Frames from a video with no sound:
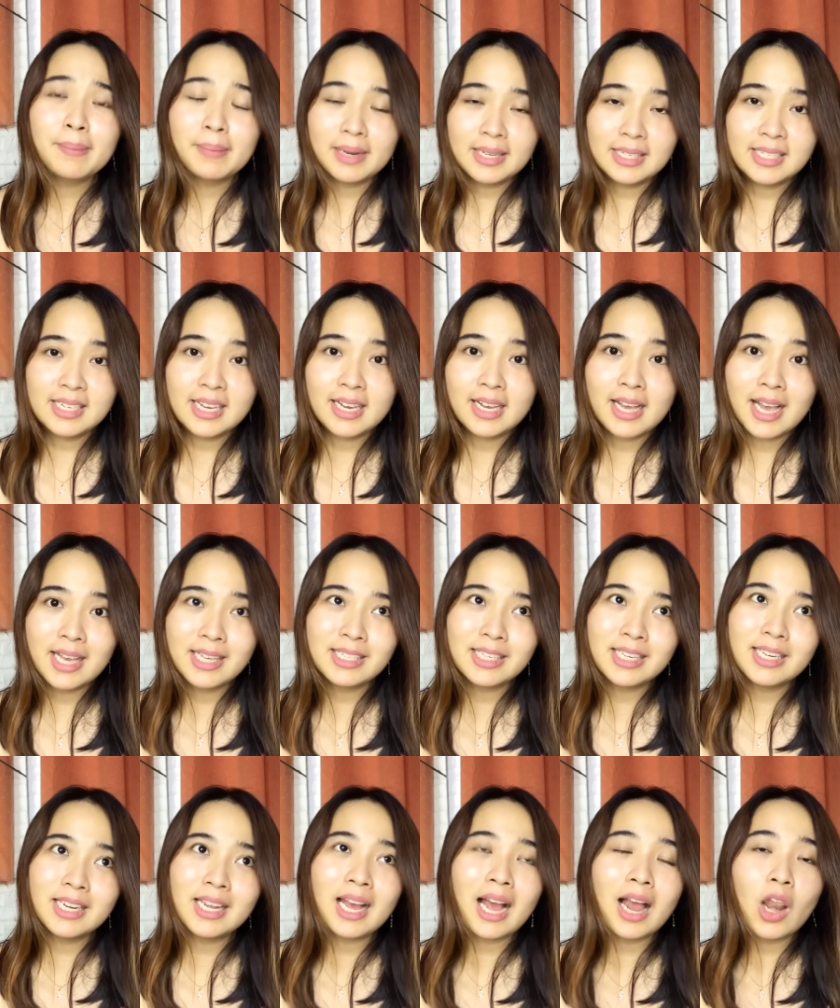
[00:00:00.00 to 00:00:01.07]
please ya guys
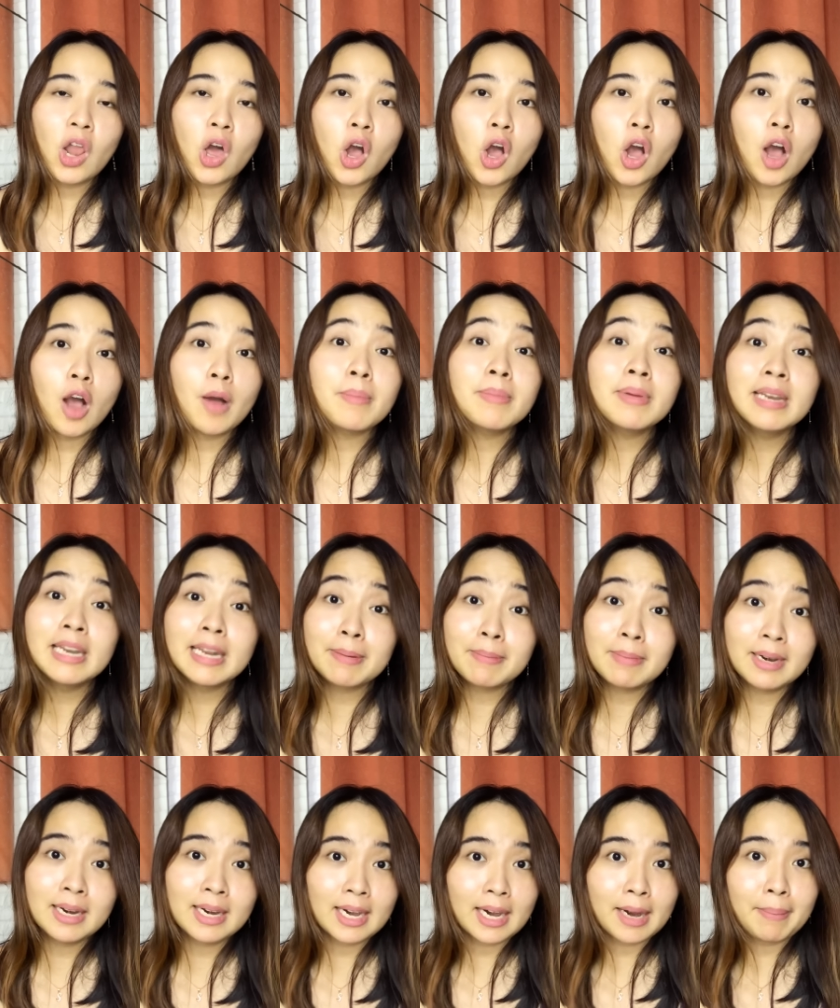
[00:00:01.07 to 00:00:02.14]
ini kalau
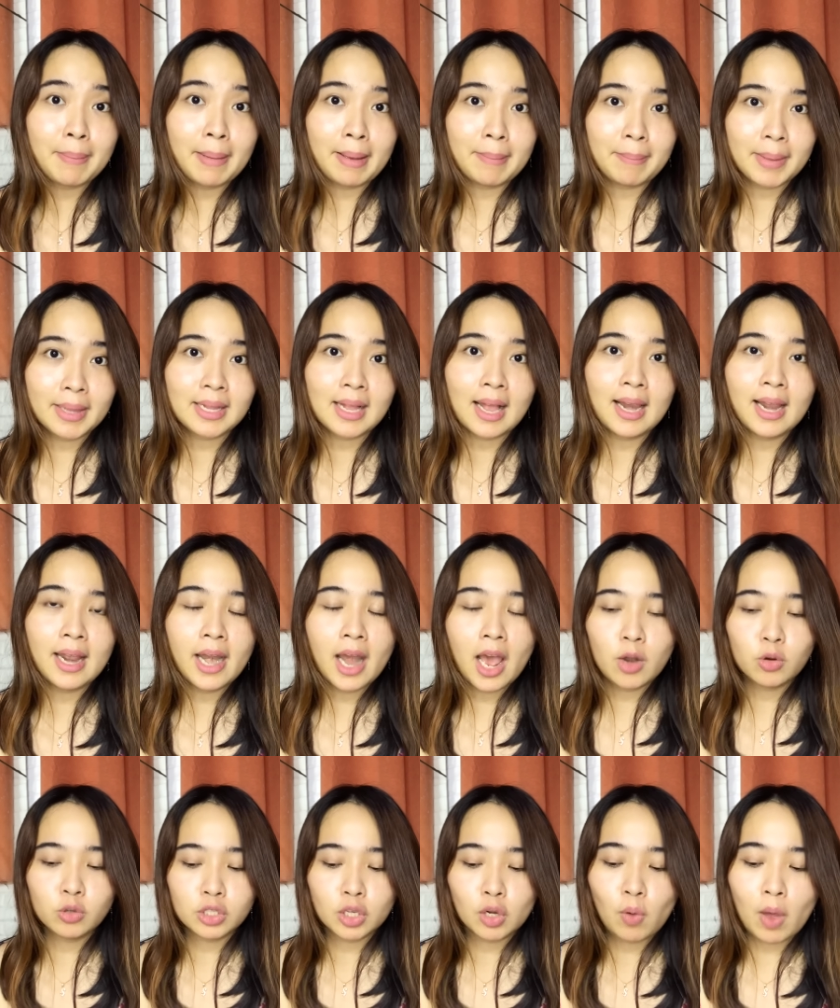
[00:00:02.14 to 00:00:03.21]
bener-bener kepepet kalian
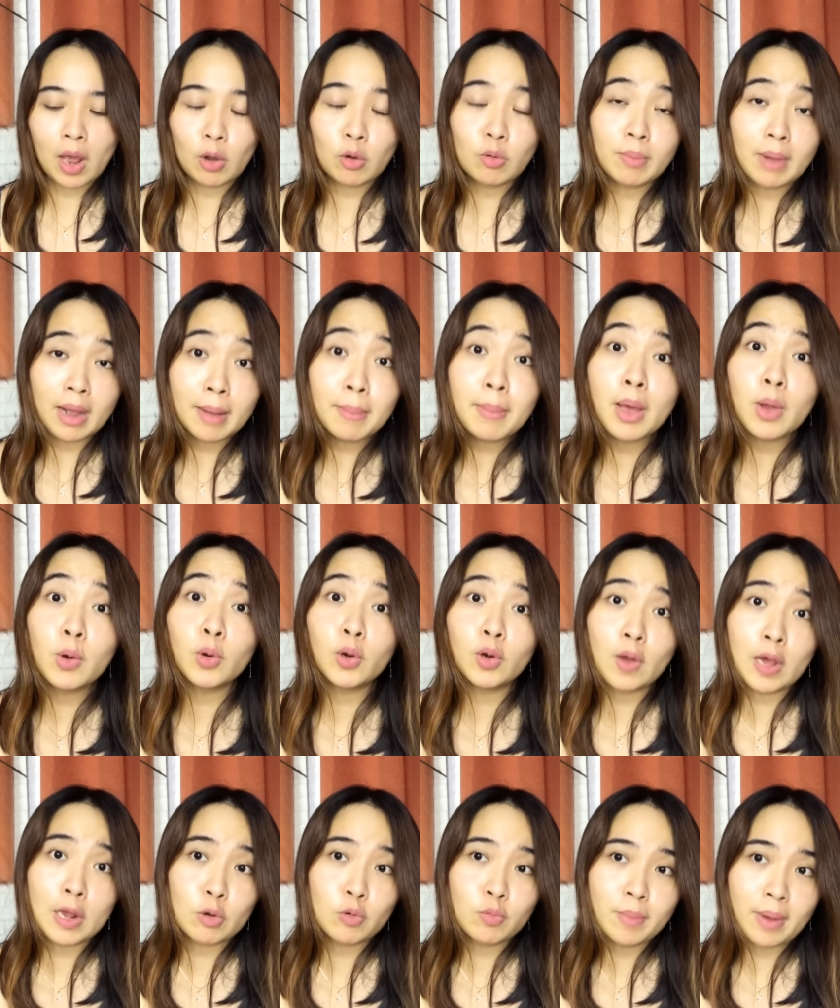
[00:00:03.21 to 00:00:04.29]
harus keluar rumah baru
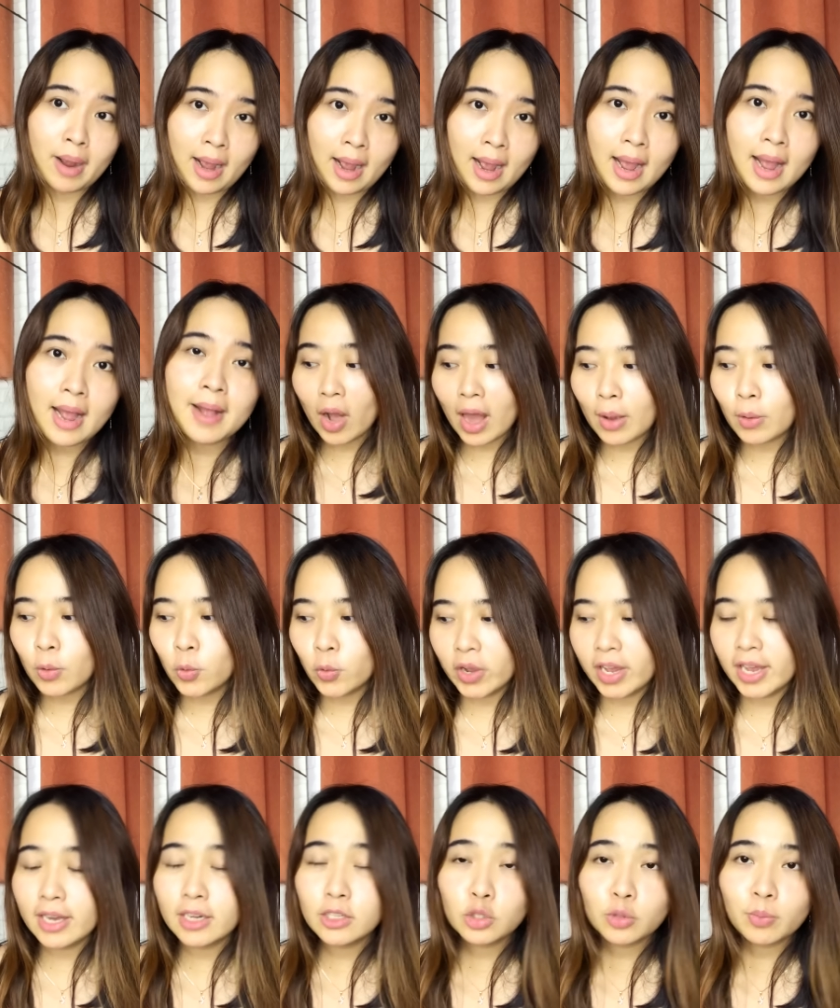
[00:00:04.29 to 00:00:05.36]
keluar rumah
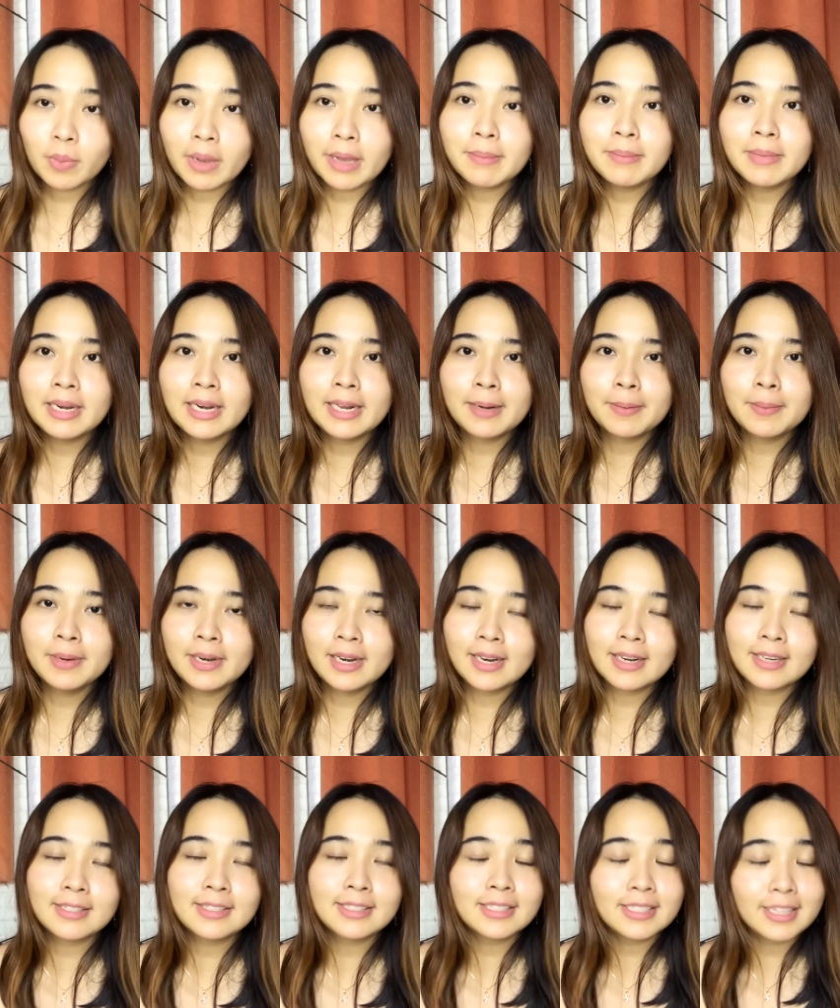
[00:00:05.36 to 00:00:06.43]
lakuin supaya
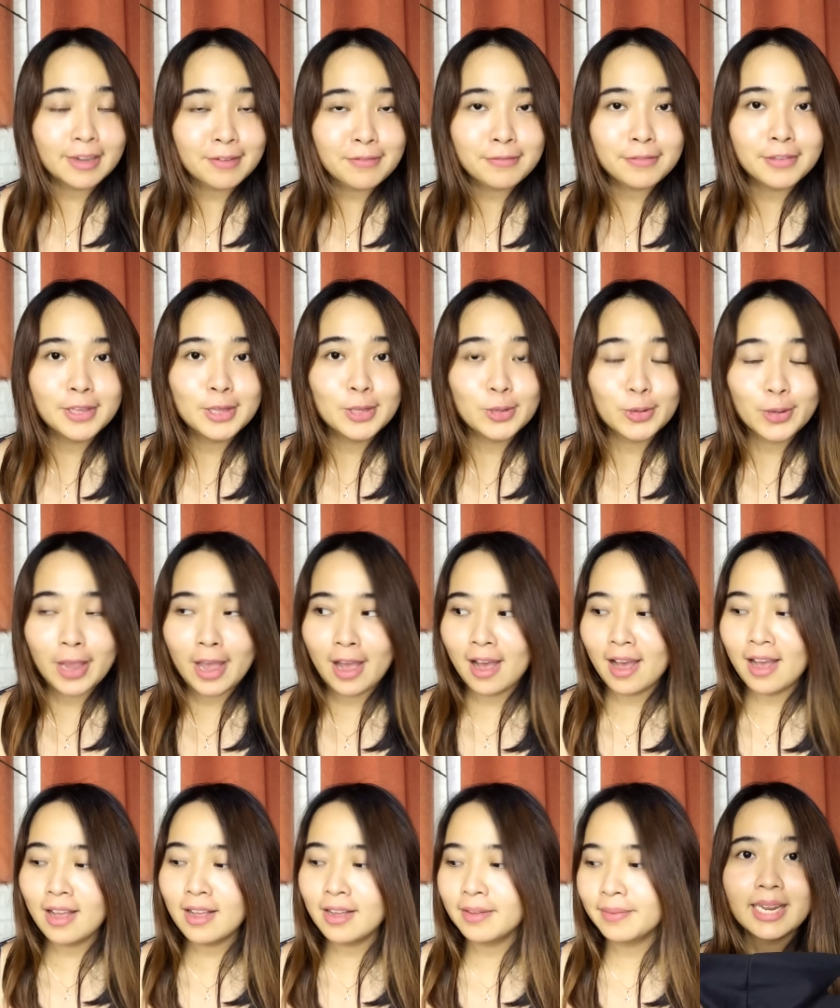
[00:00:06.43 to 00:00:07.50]
bener-bener safe gitu
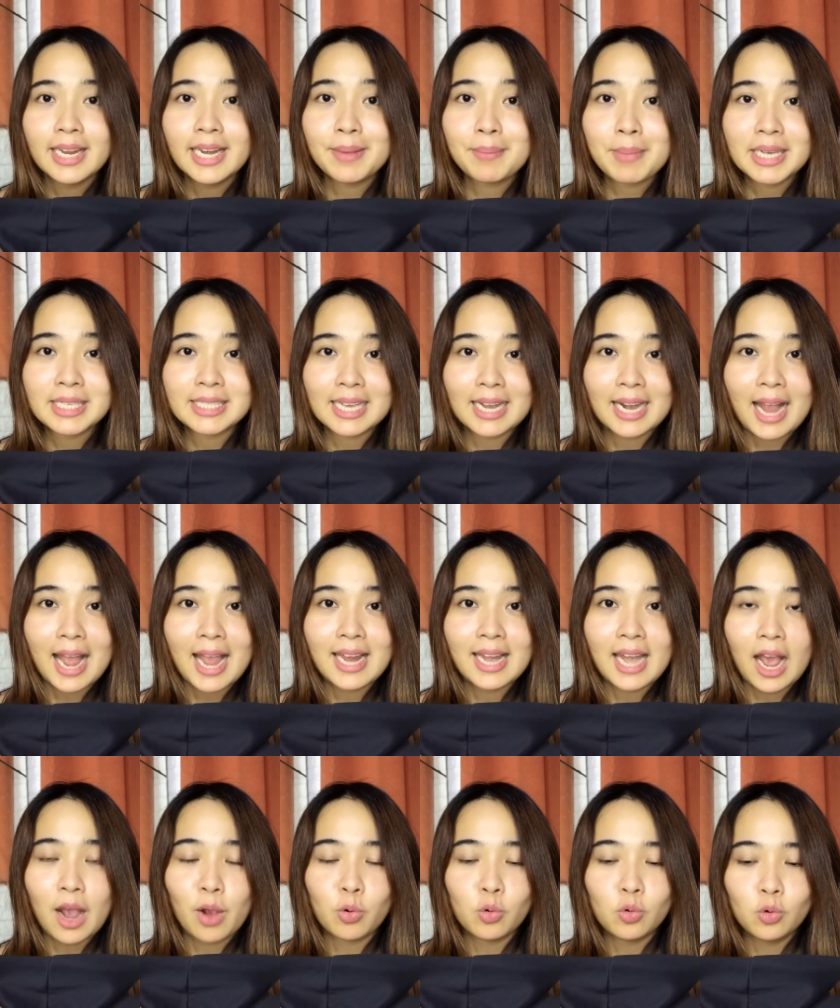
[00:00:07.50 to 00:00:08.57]
ya ini masker
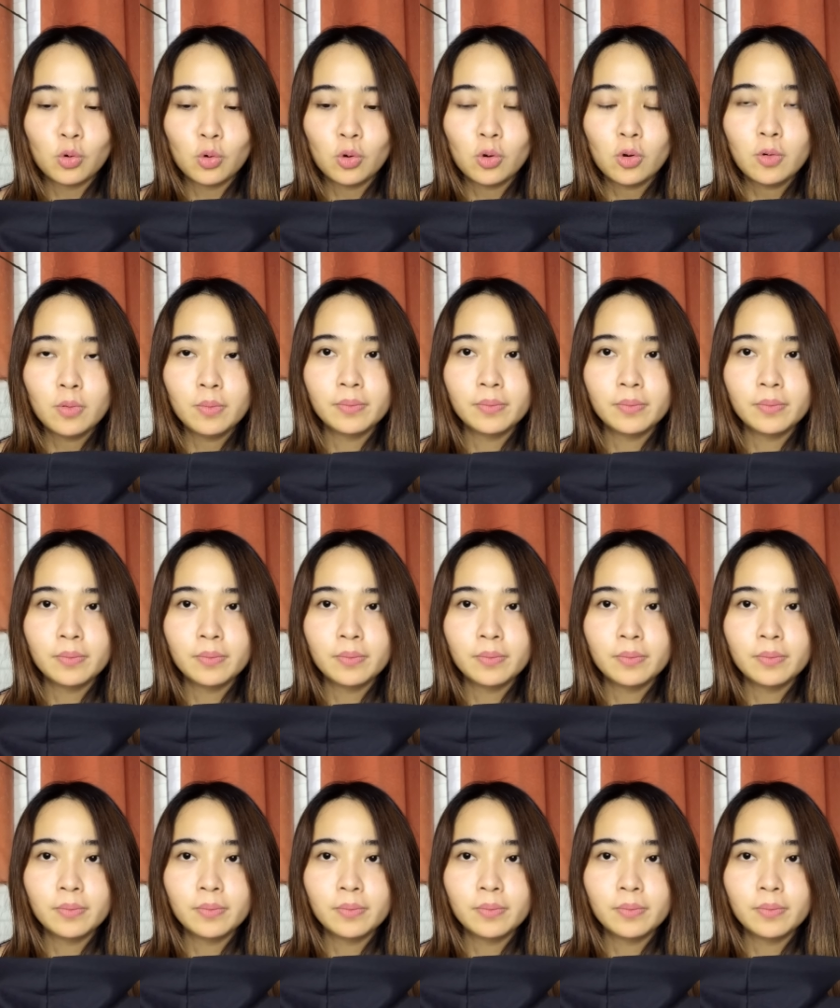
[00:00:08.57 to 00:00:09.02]
kain aku